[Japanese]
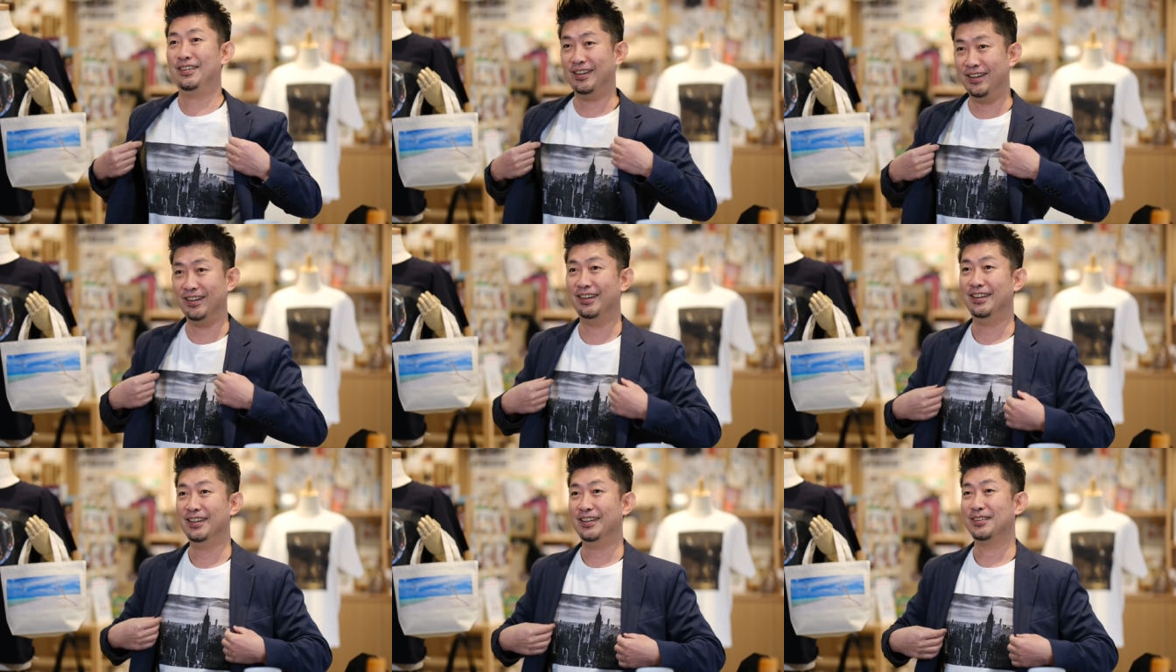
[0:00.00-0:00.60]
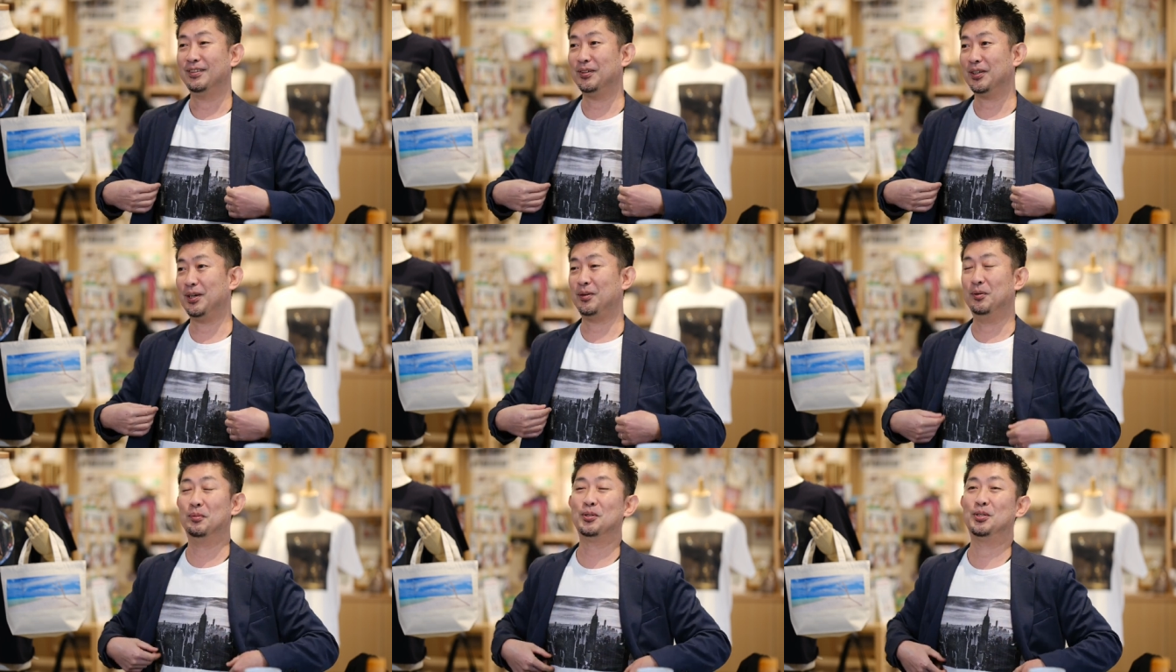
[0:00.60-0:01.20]
ね、これ
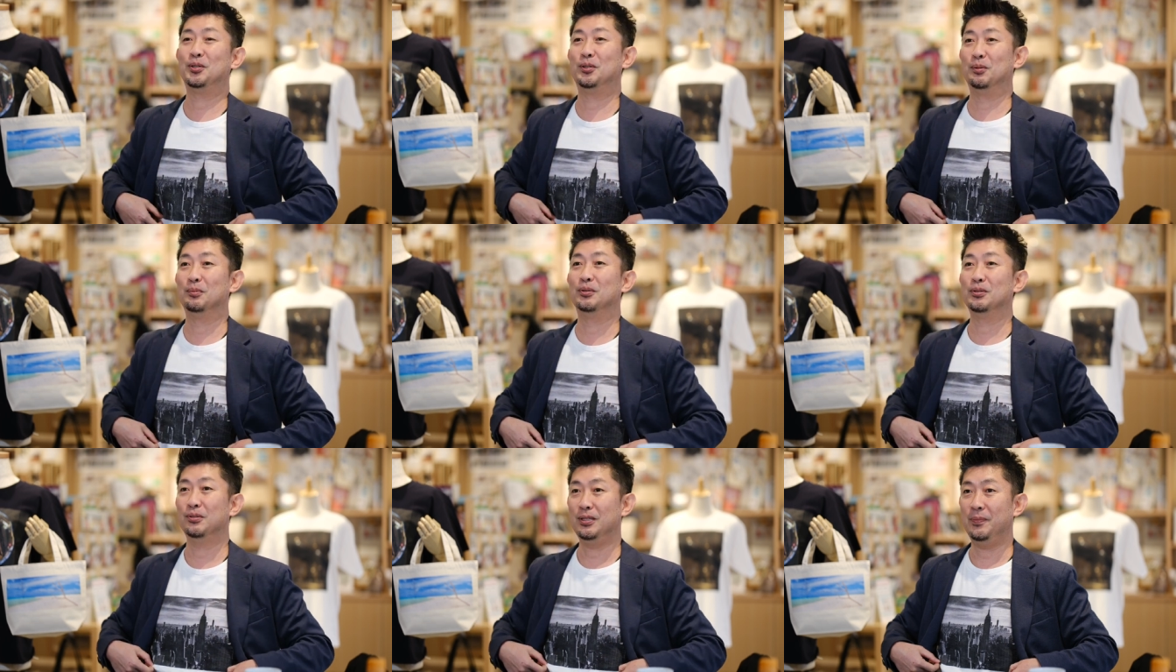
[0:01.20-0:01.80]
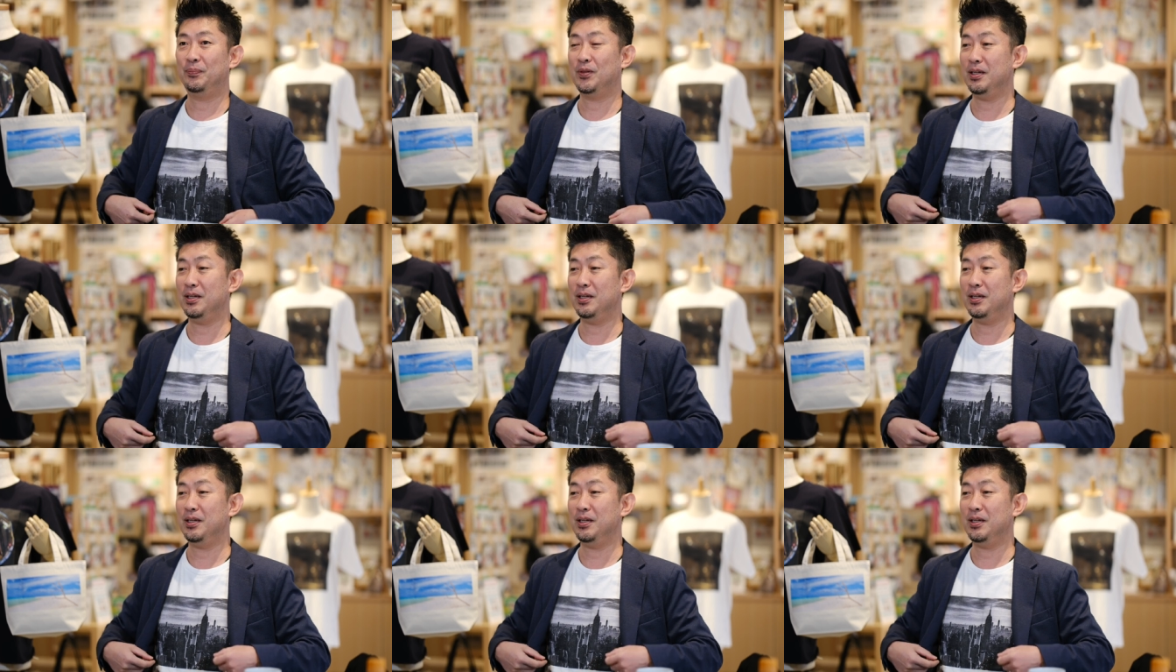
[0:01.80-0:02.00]
結構面白いと思うんですよね。